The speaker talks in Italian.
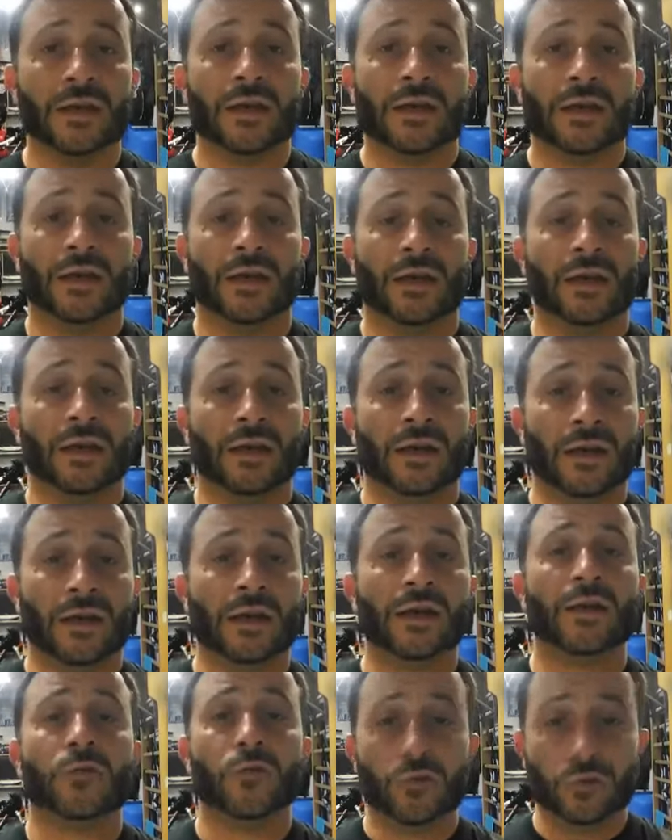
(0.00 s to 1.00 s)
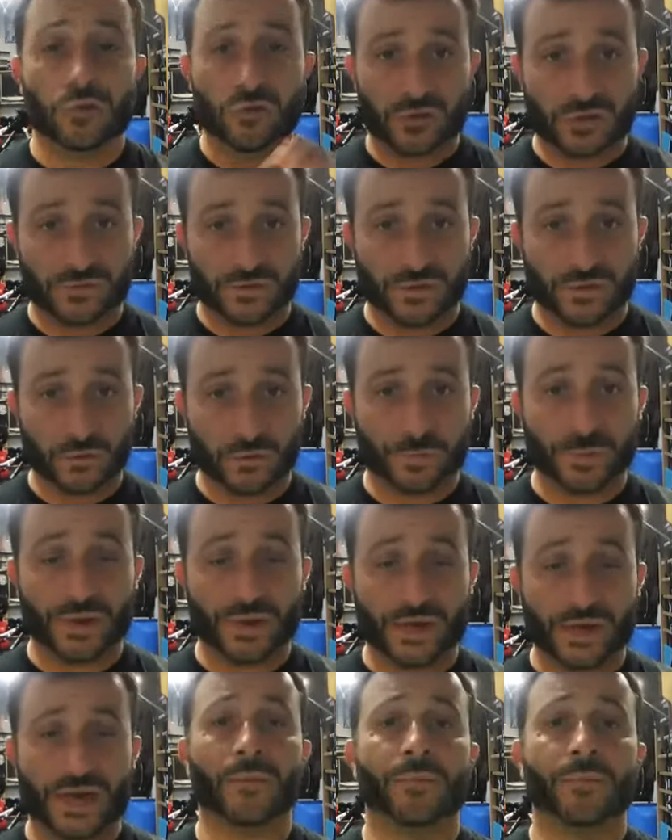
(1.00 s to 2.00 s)
eh, il corso si
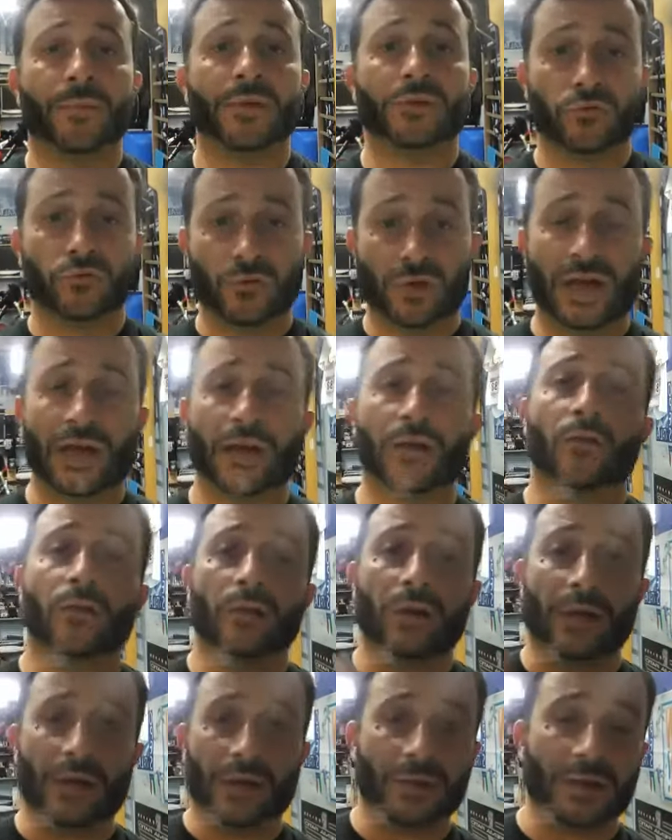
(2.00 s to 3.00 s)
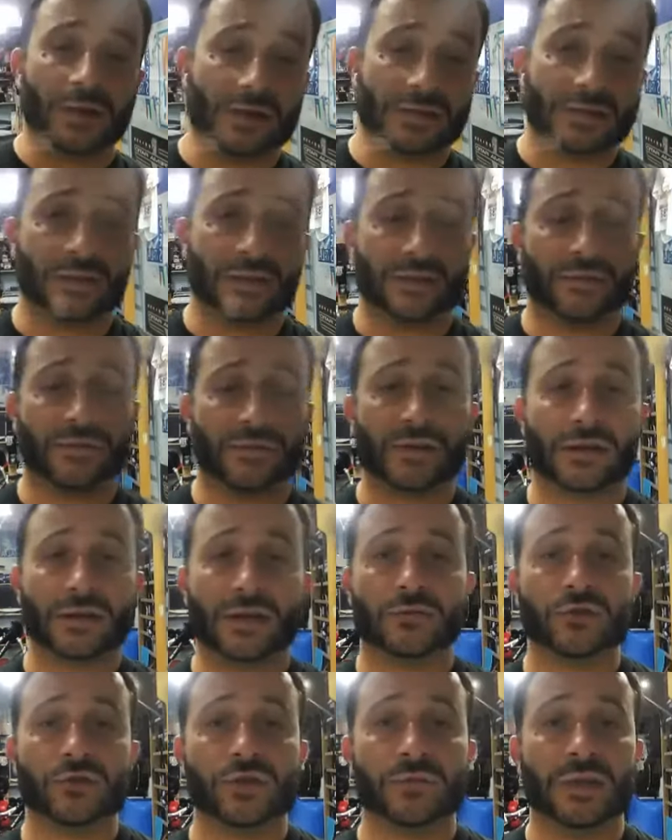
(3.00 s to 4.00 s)
svilupperà per tutto l'anno nella palestra di
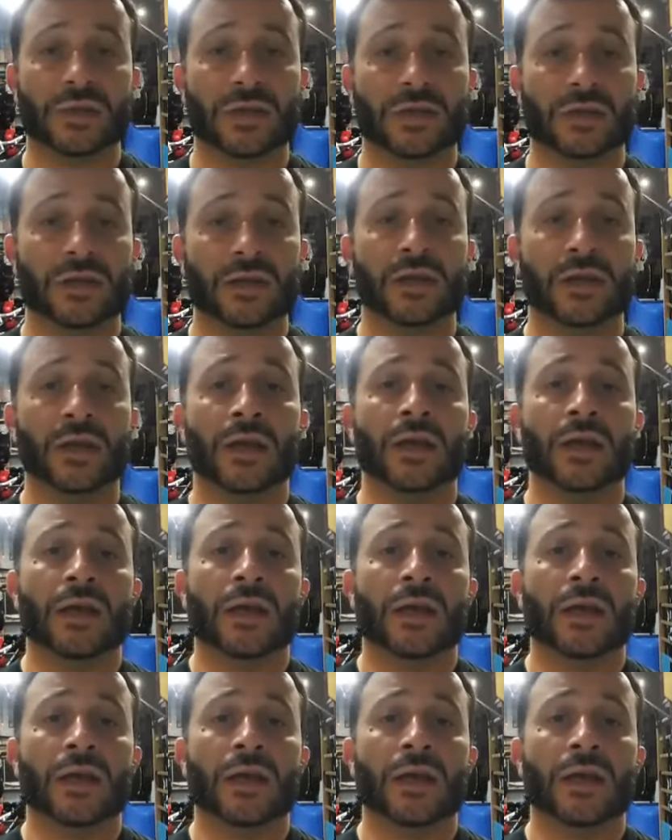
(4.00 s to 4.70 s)
Fernando Gemini